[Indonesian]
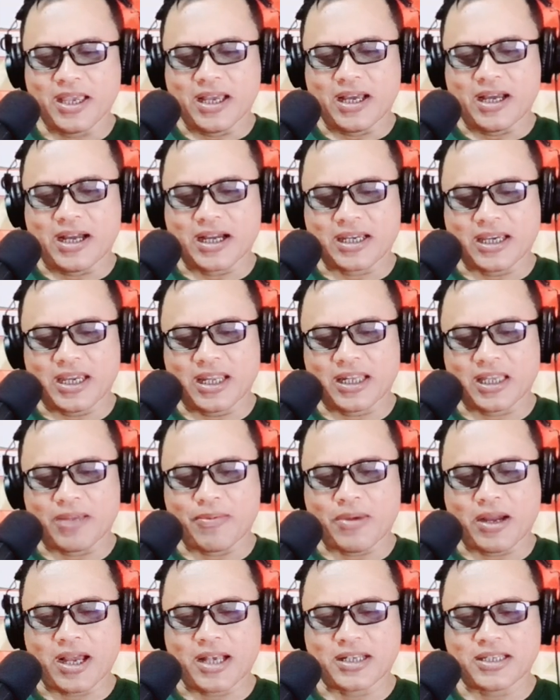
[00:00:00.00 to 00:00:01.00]
oke
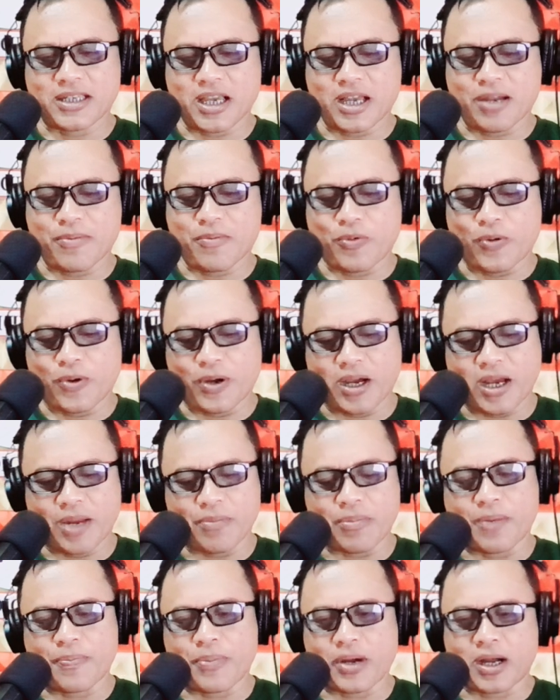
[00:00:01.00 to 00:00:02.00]
terima kasih ya
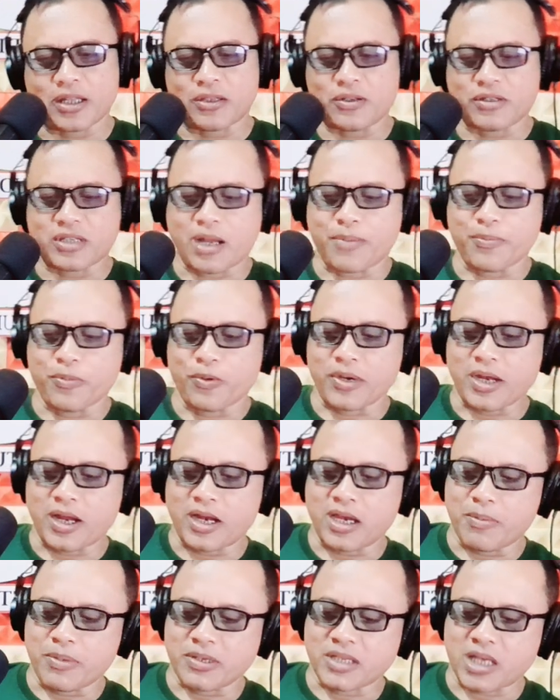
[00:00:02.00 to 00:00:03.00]
buat Bapak Ketut Sampurna
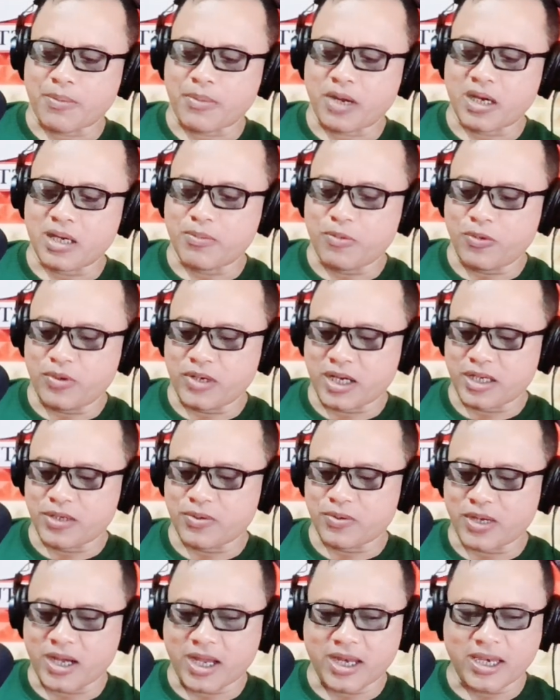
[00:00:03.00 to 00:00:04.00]
nih bersama ibunya
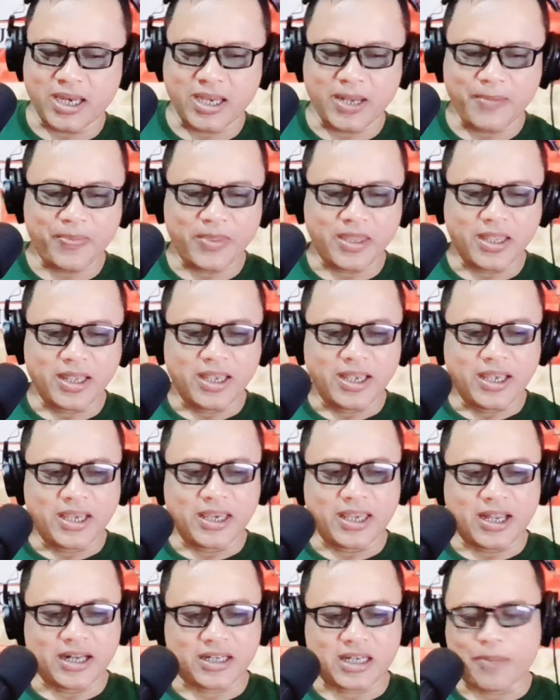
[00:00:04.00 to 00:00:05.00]
juga nih
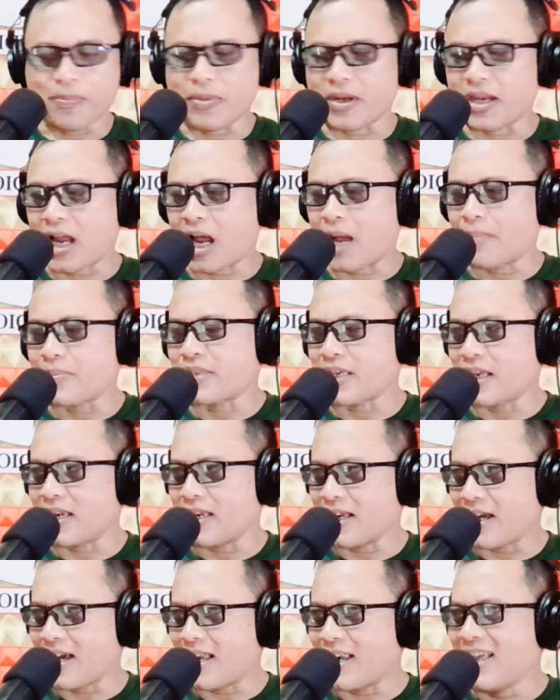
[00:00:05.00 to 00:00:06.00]
yang tak pernah absen
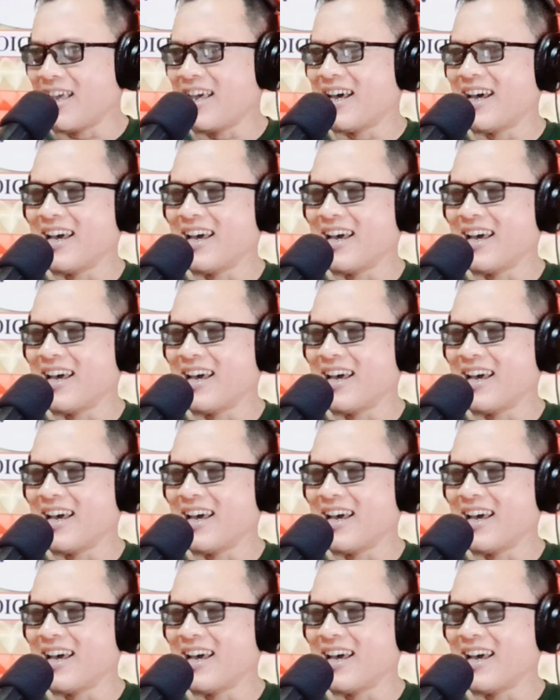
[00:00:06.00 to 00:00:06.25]
dengan